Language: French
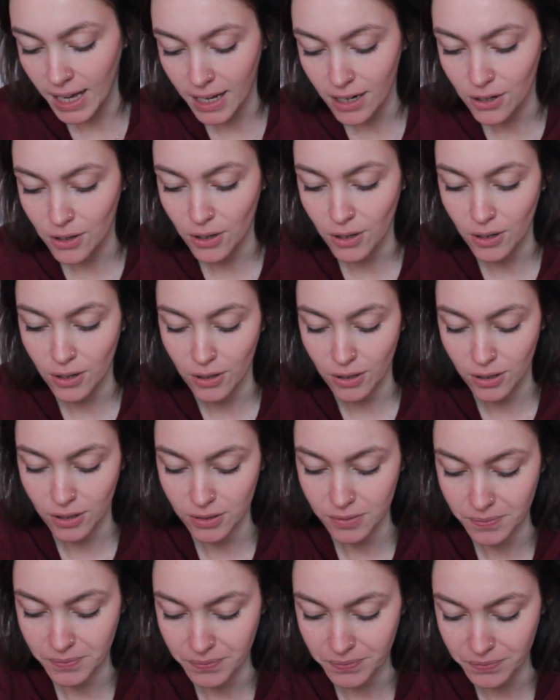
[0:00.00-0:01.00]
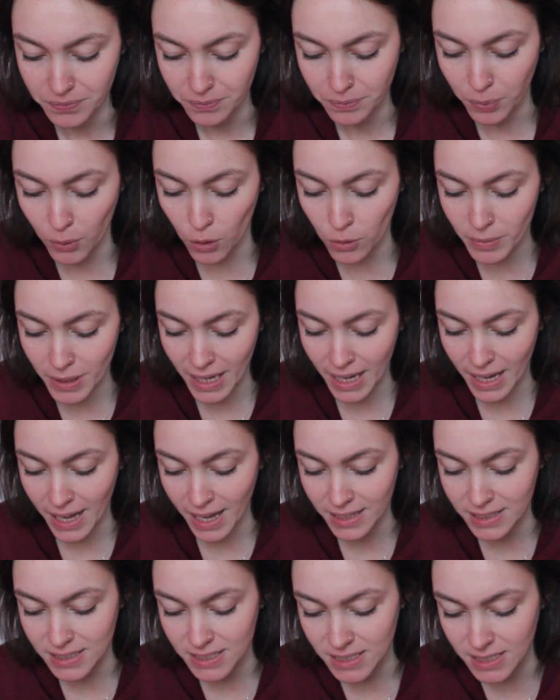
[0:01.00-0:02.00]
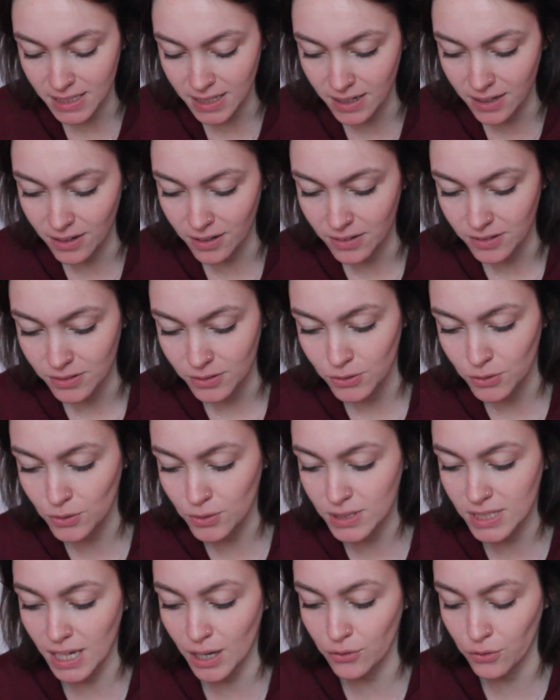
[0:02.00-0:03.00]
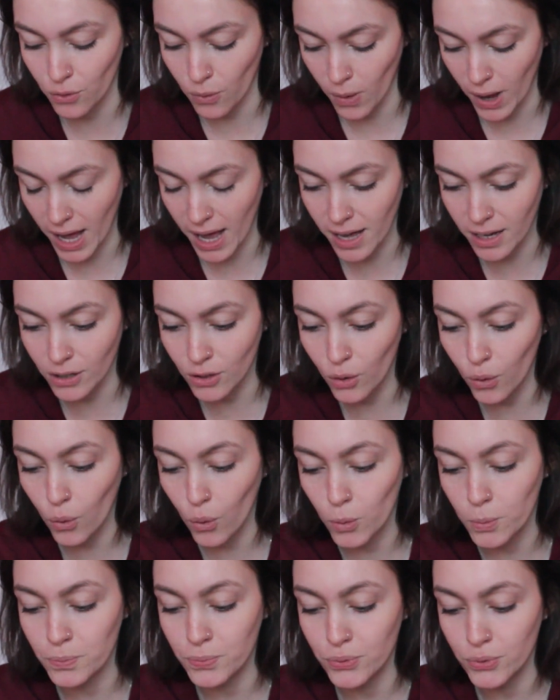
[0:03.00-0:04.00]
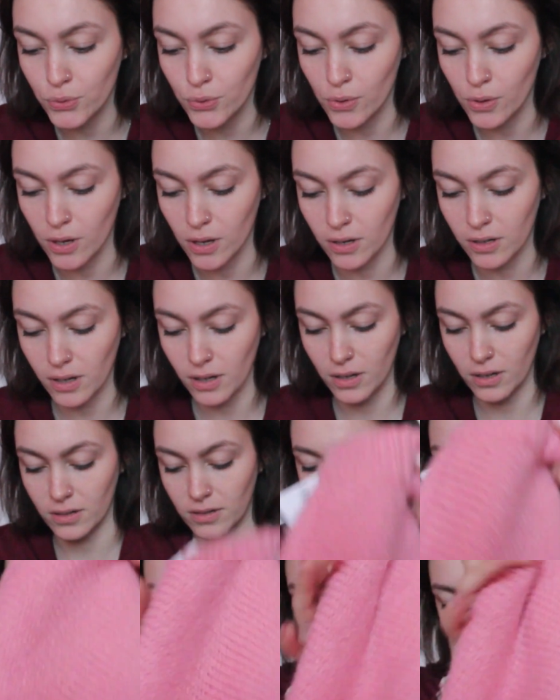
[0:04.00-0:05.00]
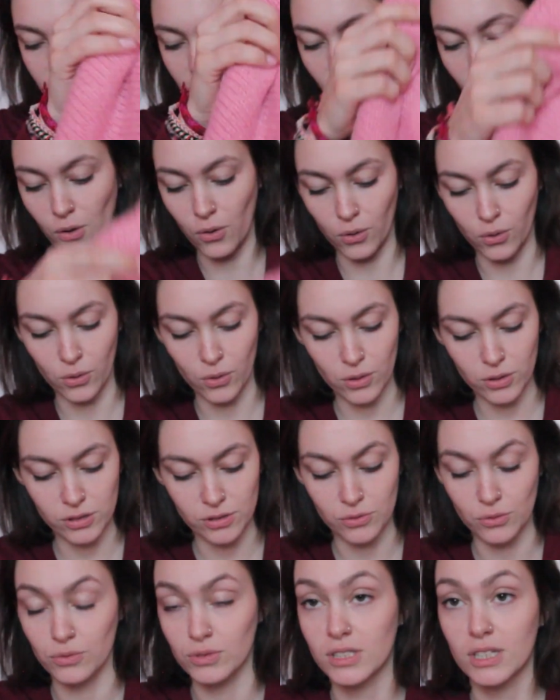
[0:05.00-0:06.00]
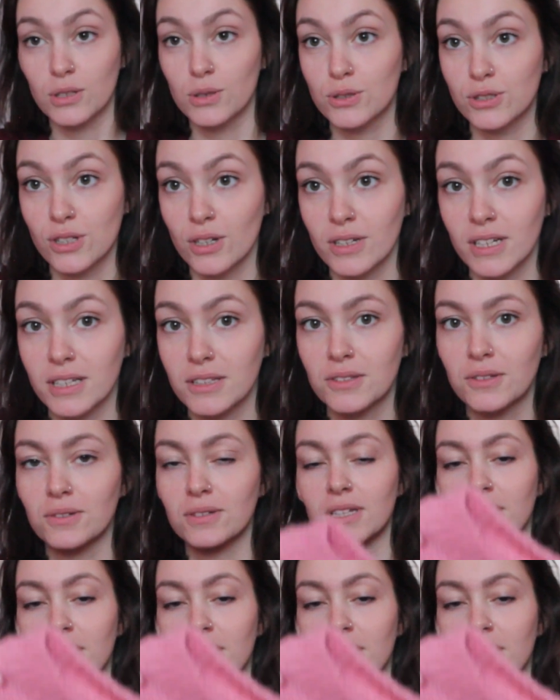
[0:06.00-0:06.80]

Alors, premier article, nous avons un gros pull en rose. Donc, c'est le seul qui est dedans